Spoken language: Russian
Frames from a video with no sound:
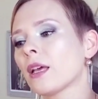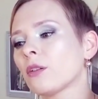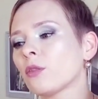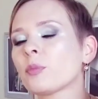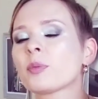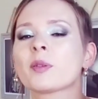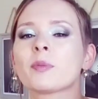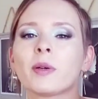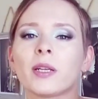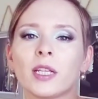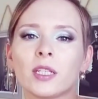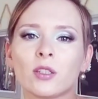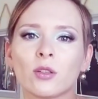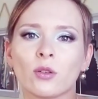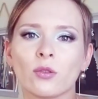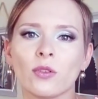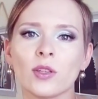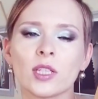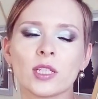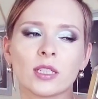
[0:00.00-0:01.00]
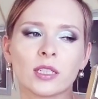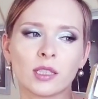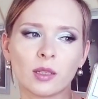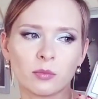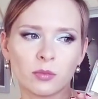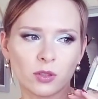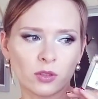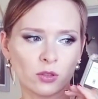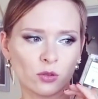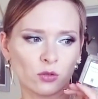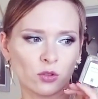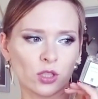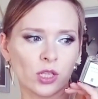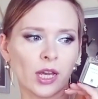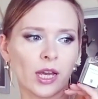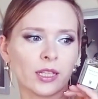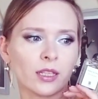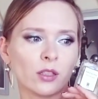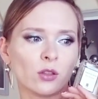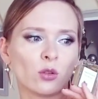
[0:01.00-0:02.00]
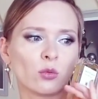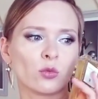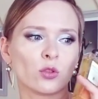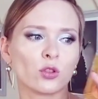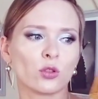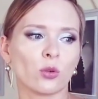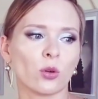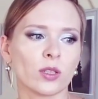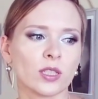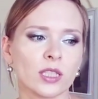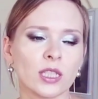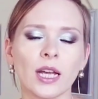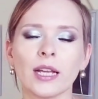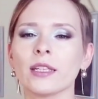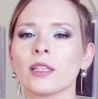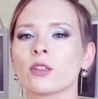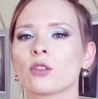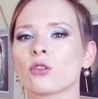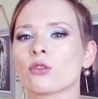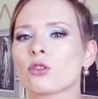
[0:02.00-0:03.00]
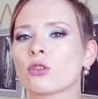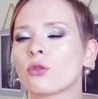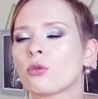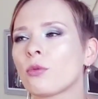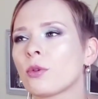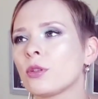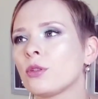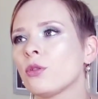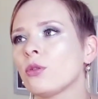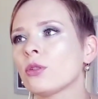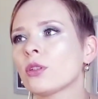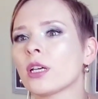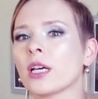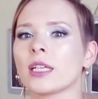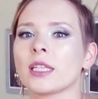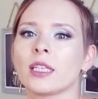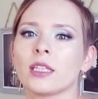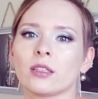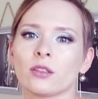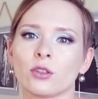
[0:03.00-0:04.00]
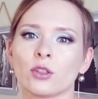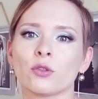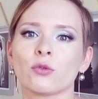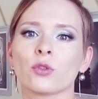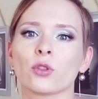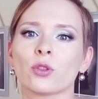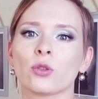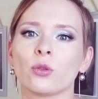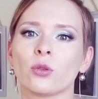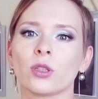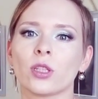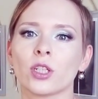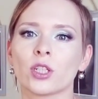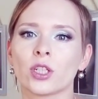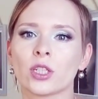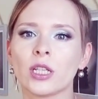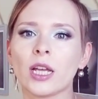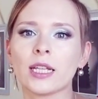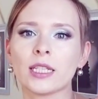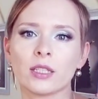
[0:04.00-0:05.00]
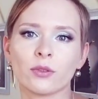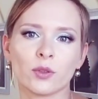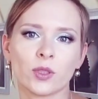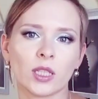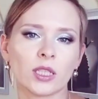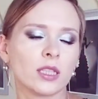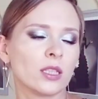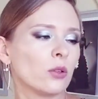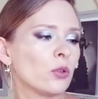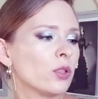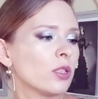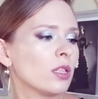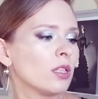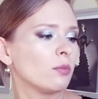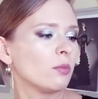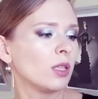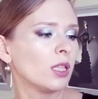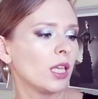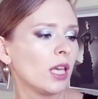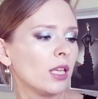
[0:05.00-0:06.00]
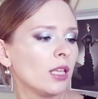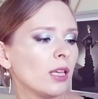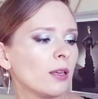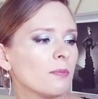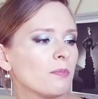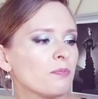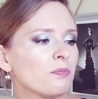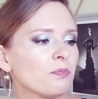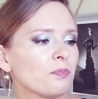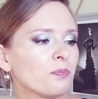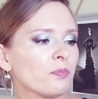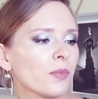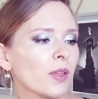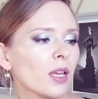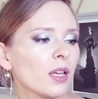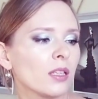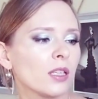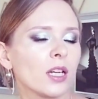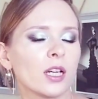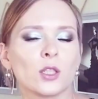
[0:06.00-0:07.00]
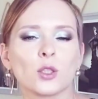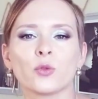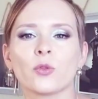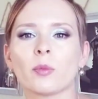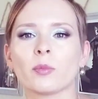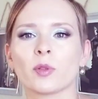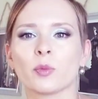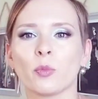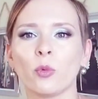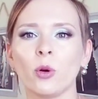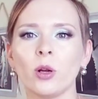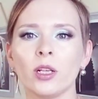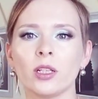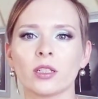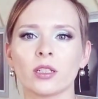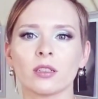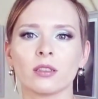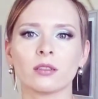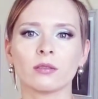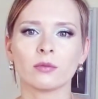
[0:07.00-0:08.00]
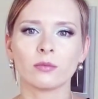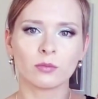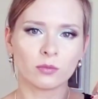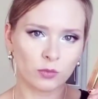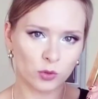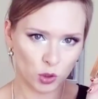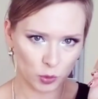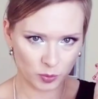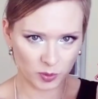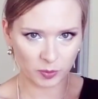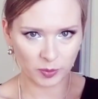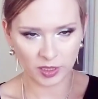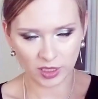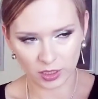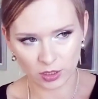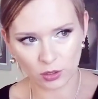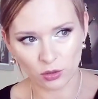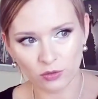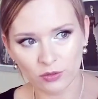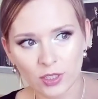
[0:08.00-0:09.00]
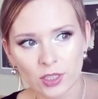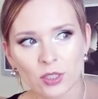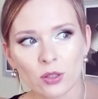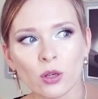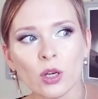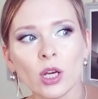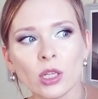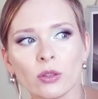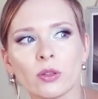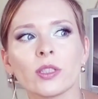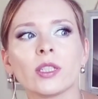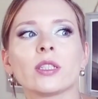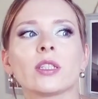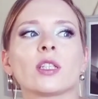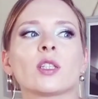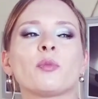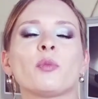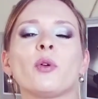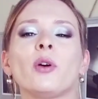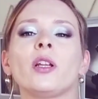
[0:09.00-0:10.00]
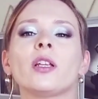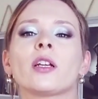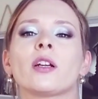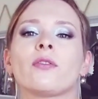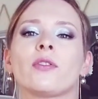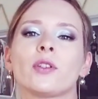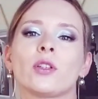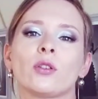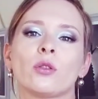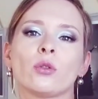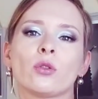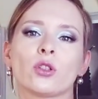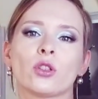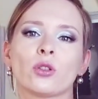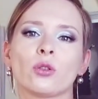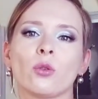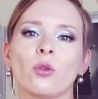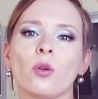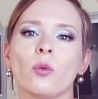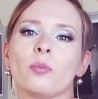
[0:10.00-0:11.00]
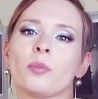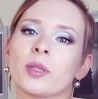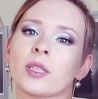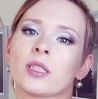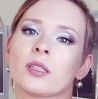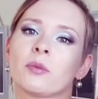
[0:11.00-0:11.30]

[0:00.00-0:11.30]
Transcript: вот ну, посмотрите ее видео, она там рассуждает о том, что останется, что уйдет, какие, чего стоит ожидать. И вот одно из изменений, не хочу вам спойлеры, лучше посмотрите ее видео, но один из спойлеров это то, что